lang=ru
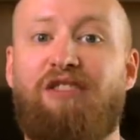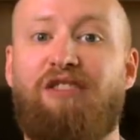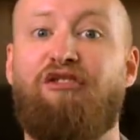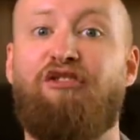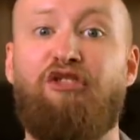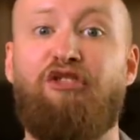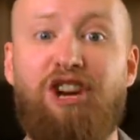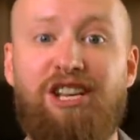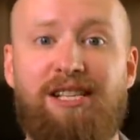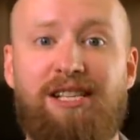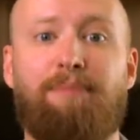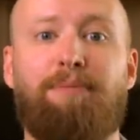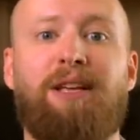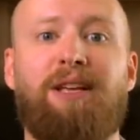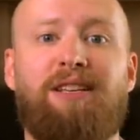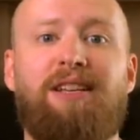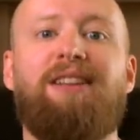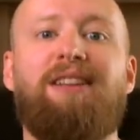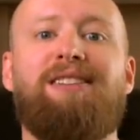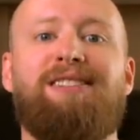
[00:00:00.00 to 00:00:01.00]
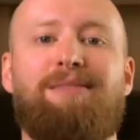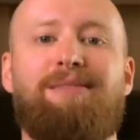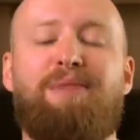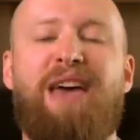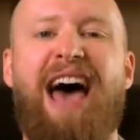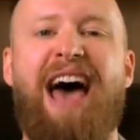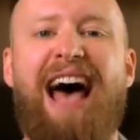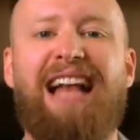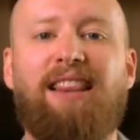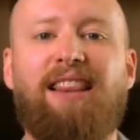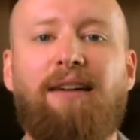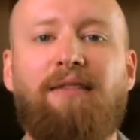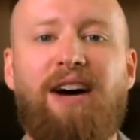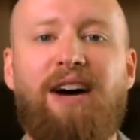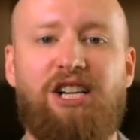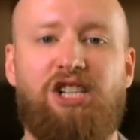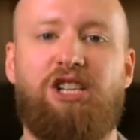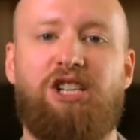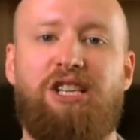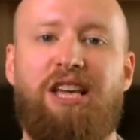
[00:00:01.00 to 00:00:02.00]
Вы заплатили себе, это
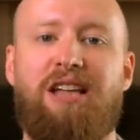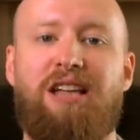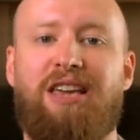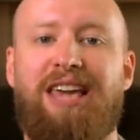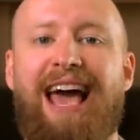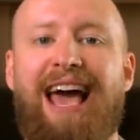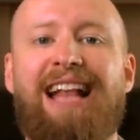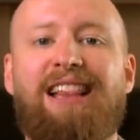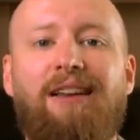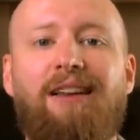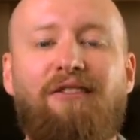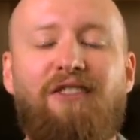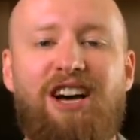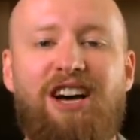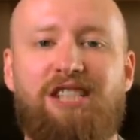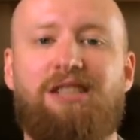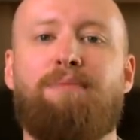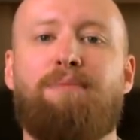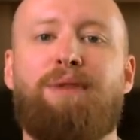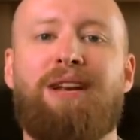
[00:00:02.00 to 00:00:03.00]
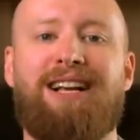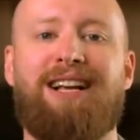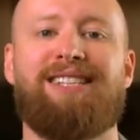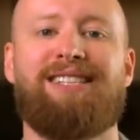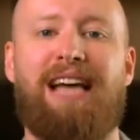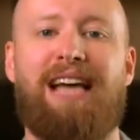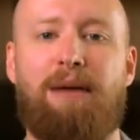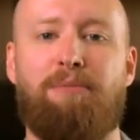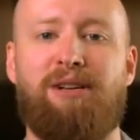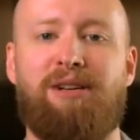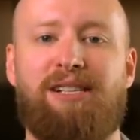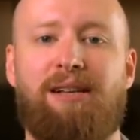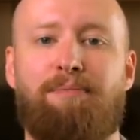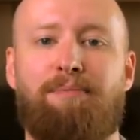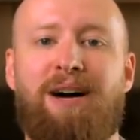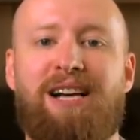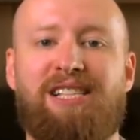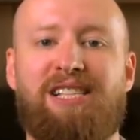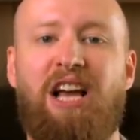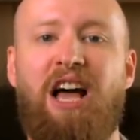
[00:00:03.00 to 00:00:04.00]
ваши деньги, это ваш неприкасаемый
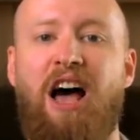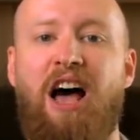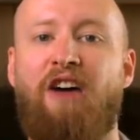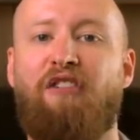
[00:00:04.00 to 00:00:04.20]
запас.